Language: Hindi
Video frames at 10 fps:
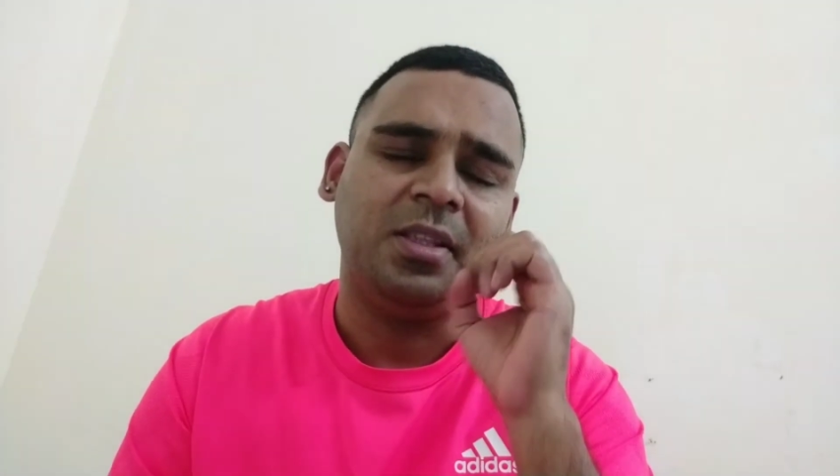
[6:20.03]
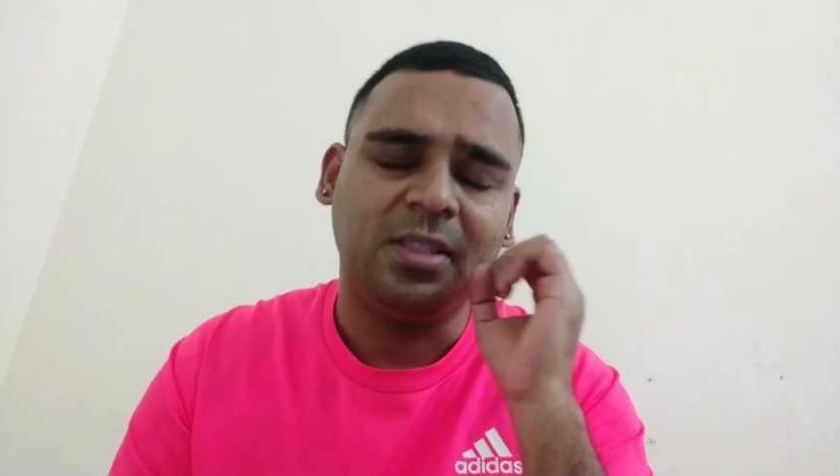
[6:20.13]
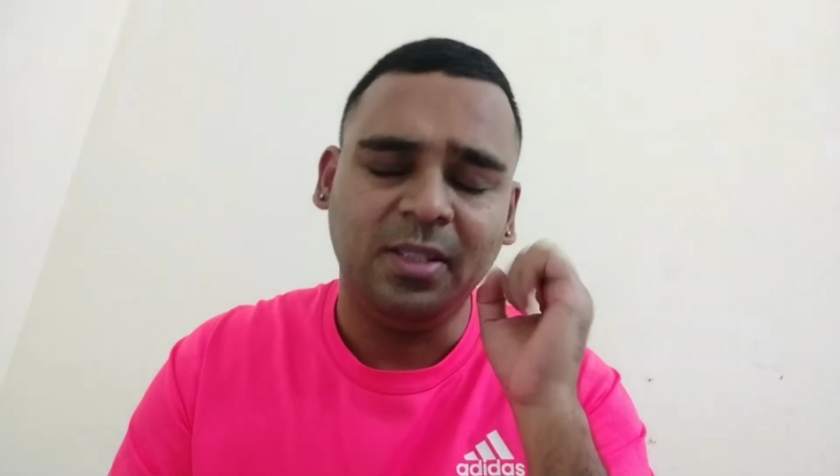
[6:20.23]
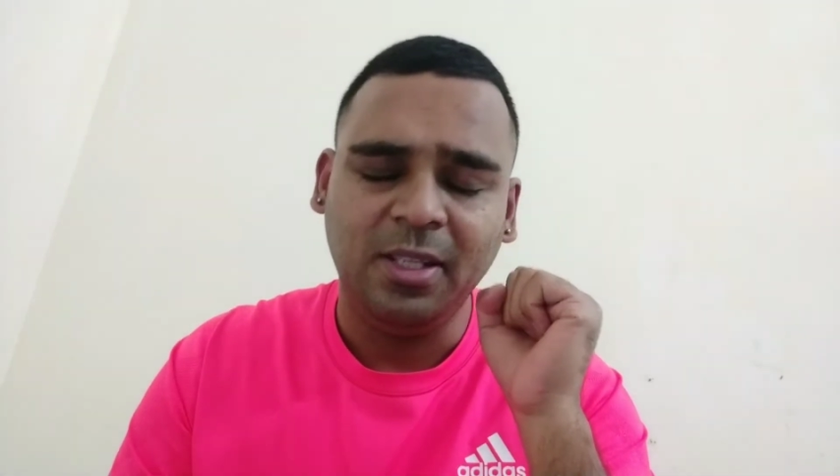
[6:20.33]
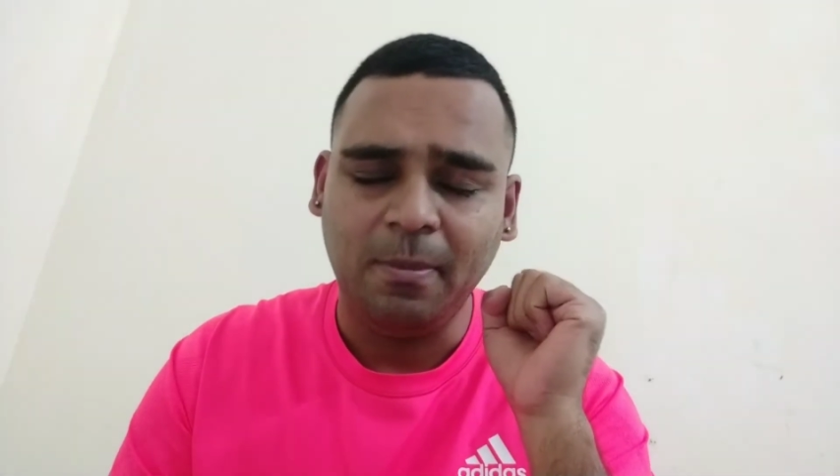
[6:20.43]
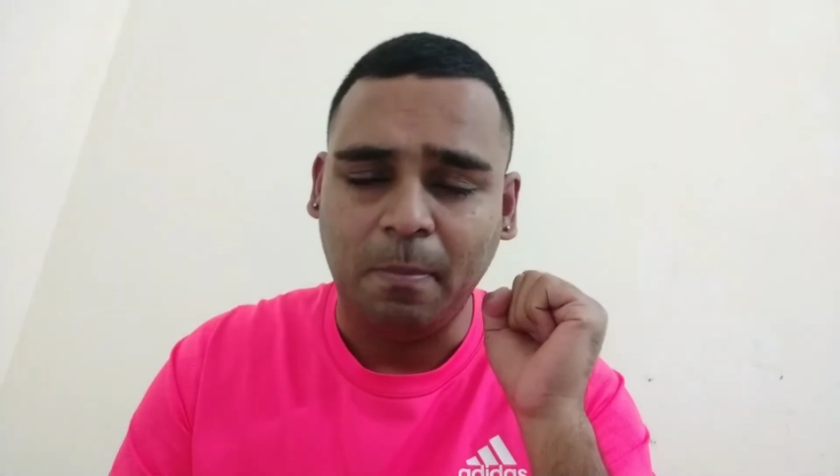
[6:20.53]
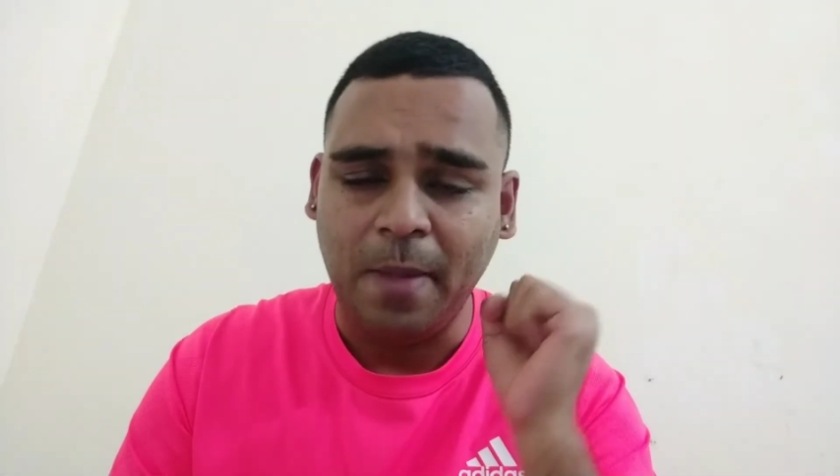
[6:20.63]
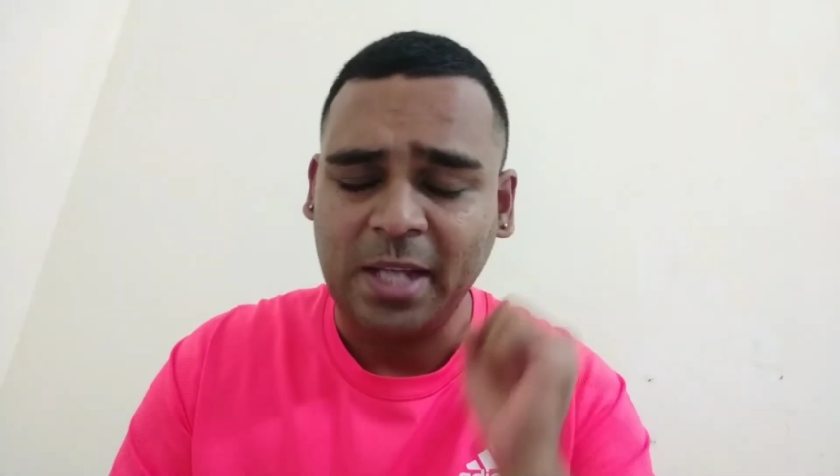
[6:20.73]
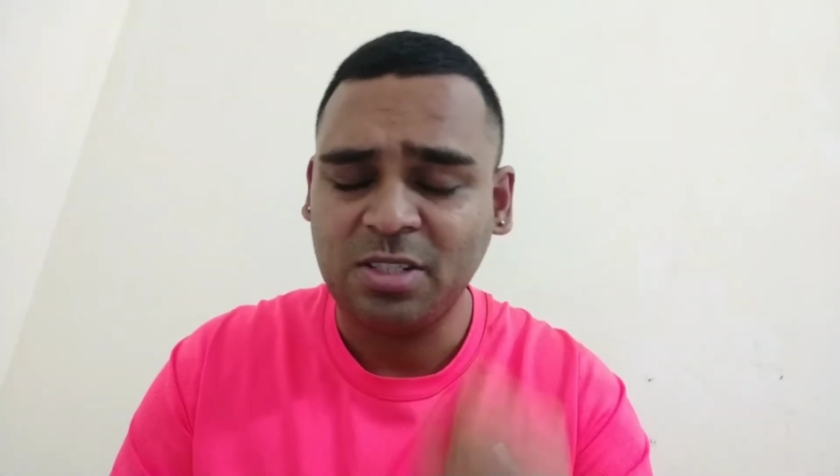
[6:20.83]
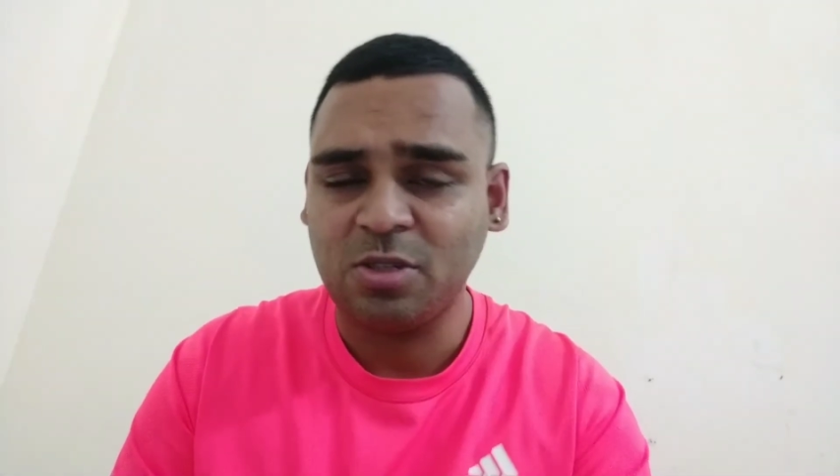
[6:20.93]
इतनी
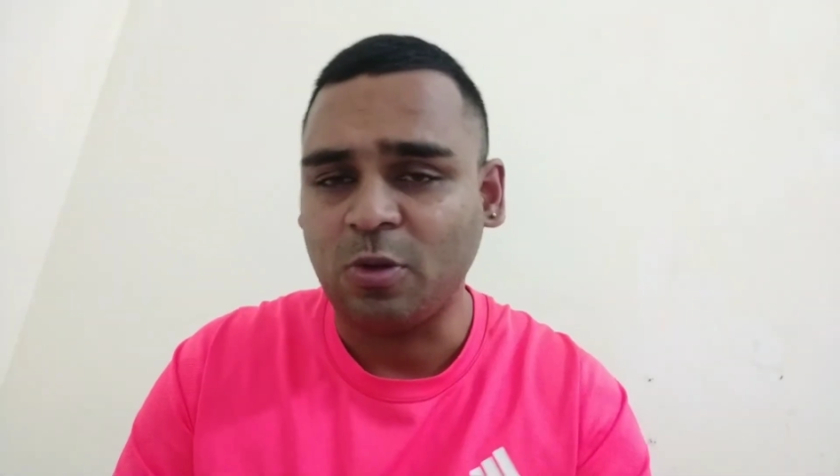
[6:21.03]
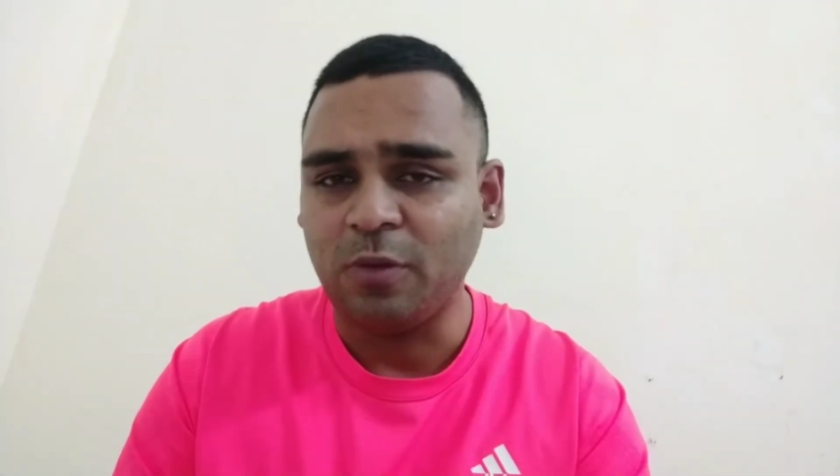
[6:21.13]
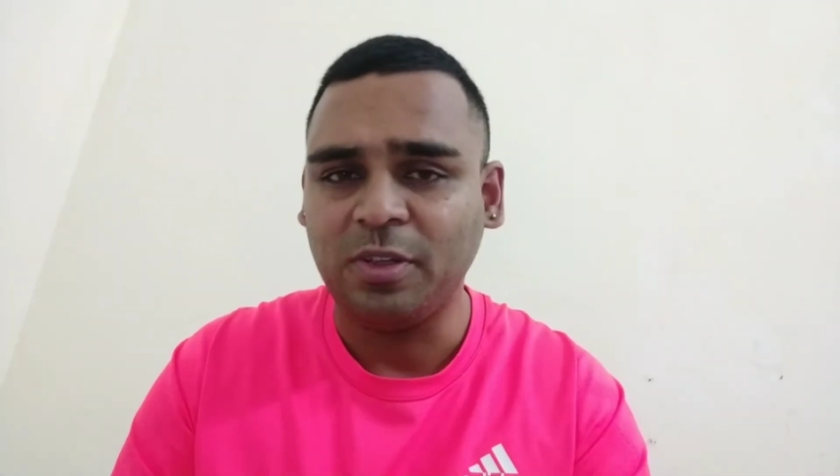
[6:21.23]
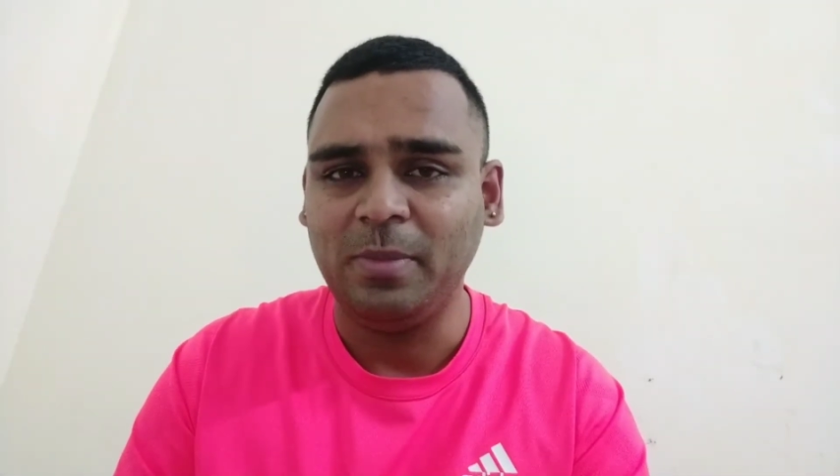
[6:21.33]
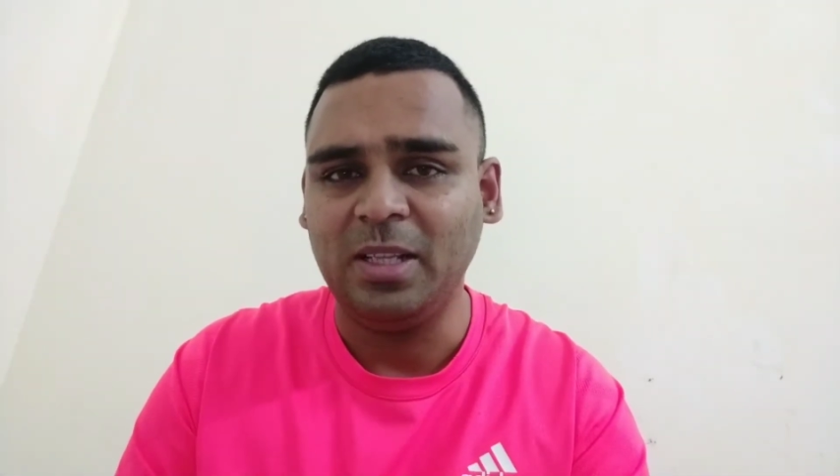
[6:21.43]
बेस्ट कॉफ़ी